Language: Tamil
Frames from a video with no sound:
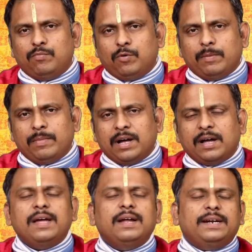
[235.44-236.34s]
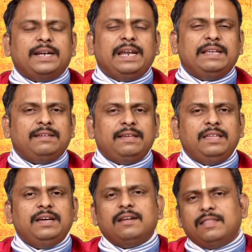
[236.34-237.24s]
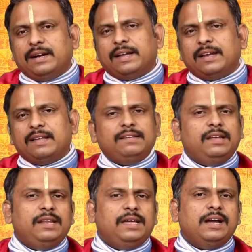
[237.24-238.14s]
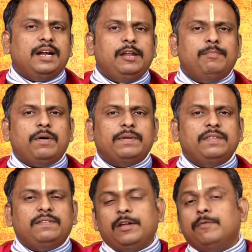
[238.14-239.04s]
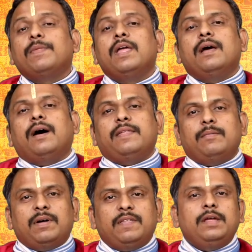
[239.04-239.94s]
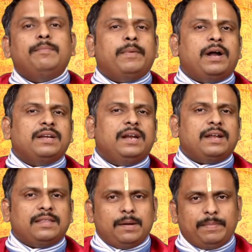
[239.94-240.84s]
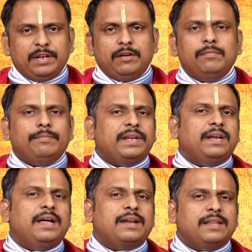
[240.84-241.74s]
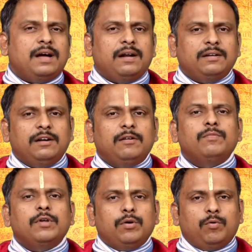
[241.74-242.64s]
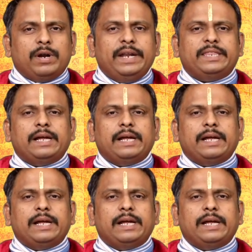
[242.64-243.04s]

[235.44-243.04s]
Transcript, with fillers: மூலமாக நல்ல செய்திங்கிறது கடகராசிக்கு இன்றைக்கி கண்டிப்பாக வந்து சேரும் அதே மாதிரி ஆண்களாக இருந்தால் பெண்களும் பெண்களாக இருந்தால் ஆண்களும் ஒரு அடி